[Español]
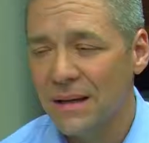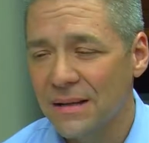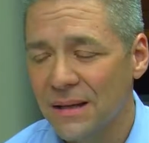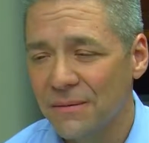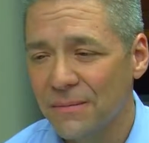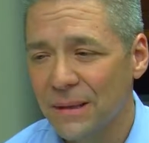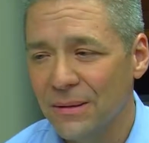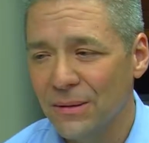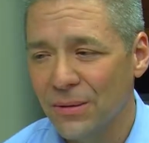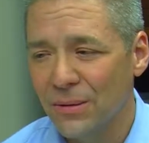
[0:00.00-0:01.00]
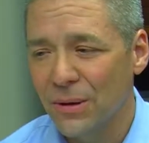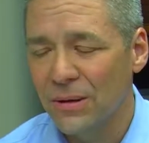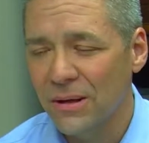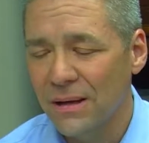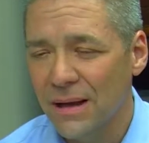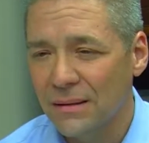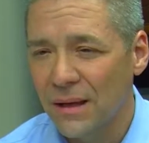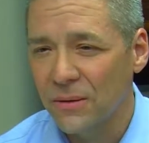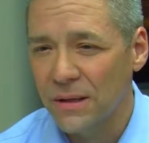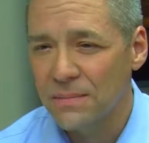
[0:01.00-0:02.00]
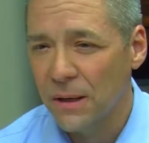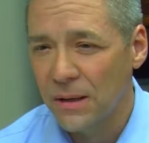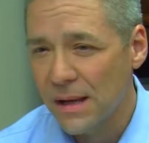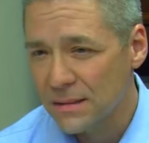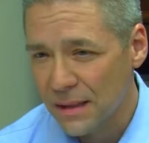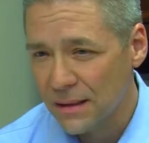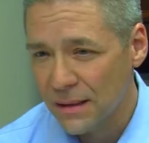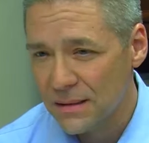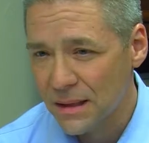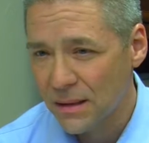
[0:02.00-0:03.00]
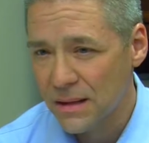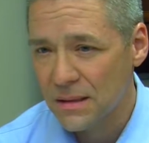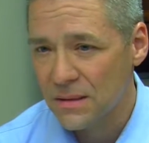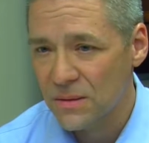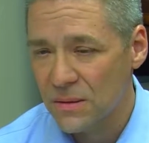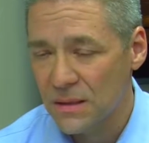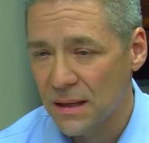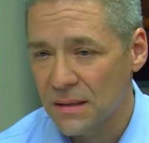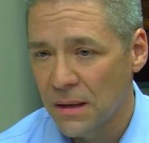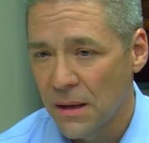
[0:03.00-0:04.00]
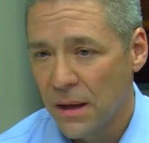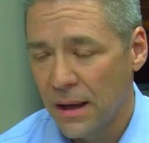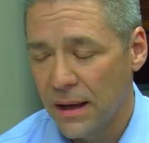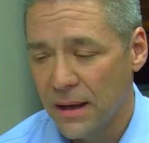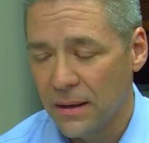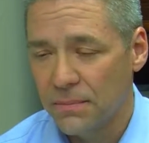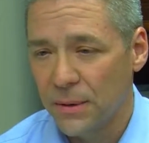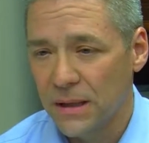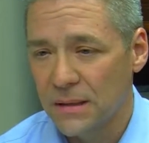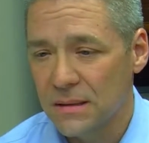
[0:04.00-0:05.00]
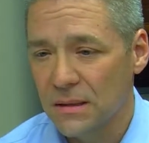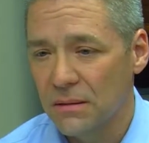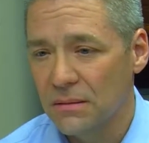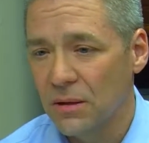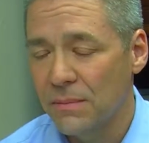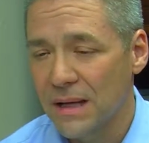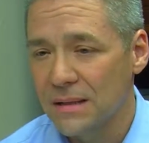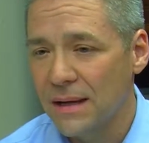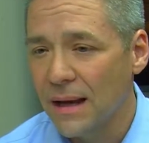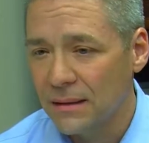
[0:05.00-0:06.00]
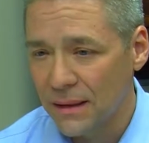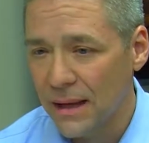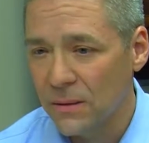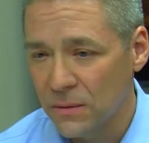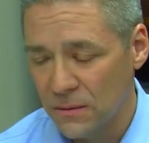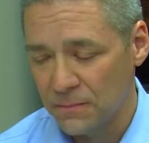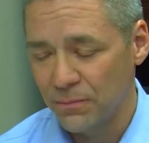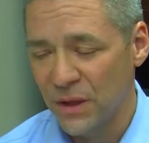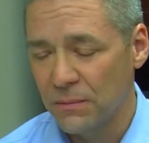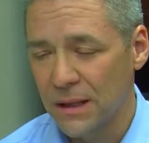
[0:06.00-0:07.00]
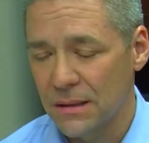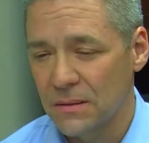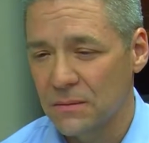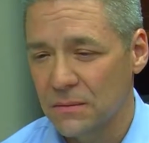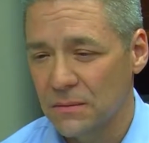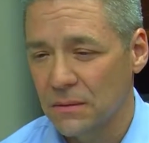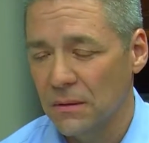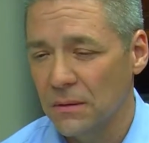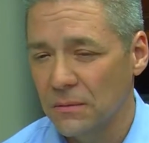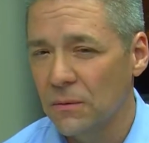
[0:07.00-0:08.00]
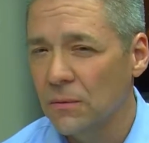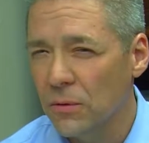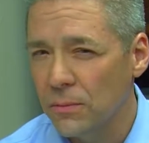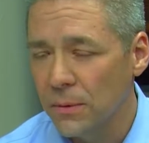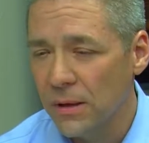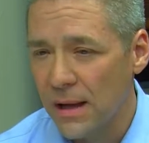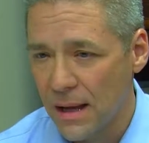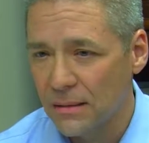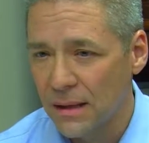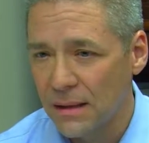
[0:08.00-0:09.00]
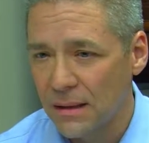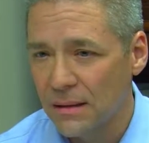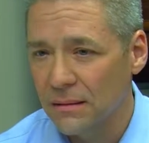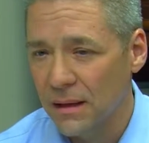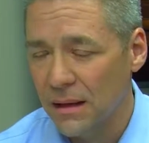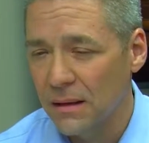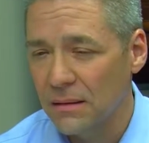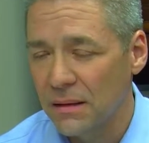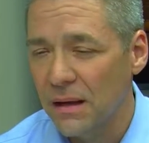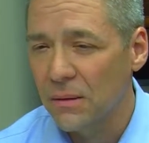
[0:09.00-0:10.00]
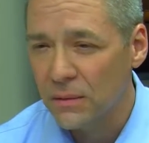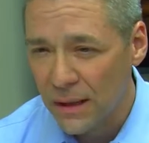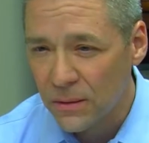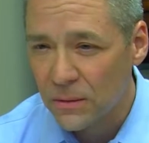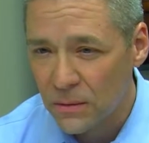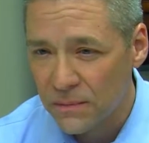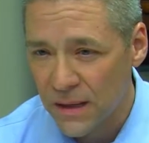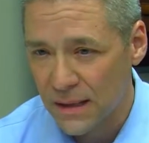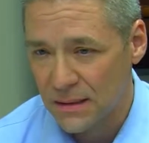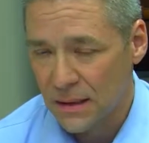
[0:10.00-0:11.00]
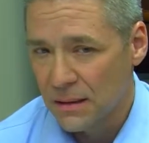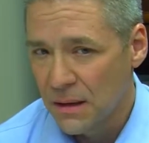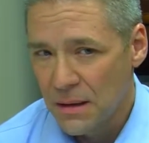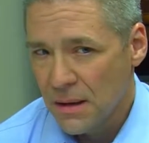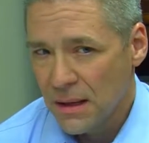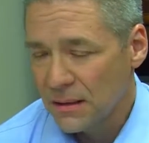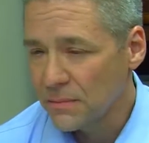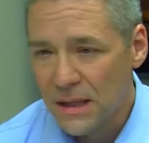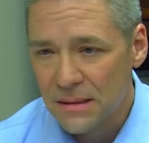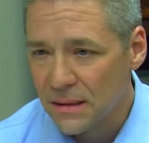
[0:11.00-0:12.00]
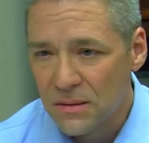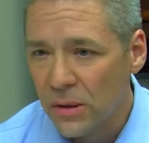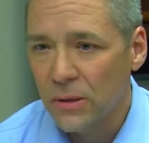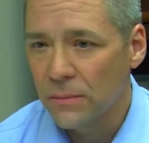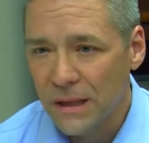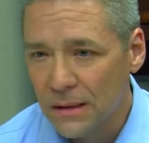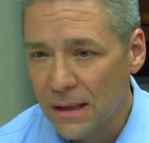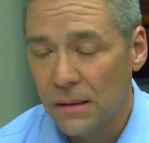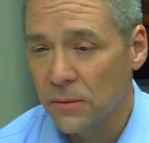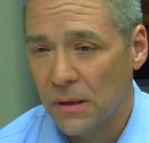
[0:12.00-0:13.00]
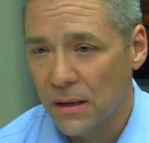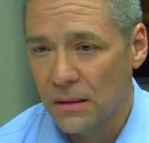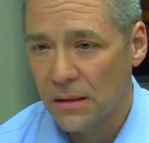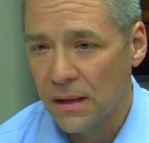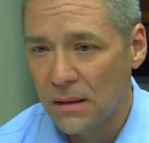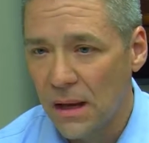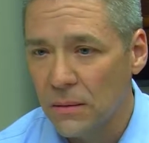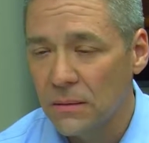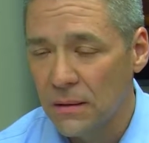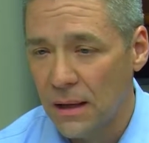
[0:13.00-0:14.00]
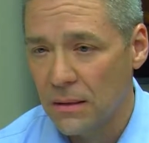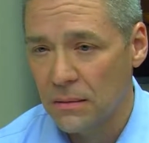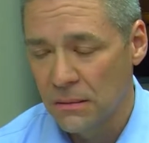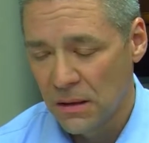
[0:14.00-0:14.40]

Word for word: este momento yo creo que ya tengo experiencia en hacer esas cosas, ah, pues no, nomás ya tengo nomás un, ah, un grupo de gente que, que, yo tengo confianza y nomás estoy cometido que, que quiero dar,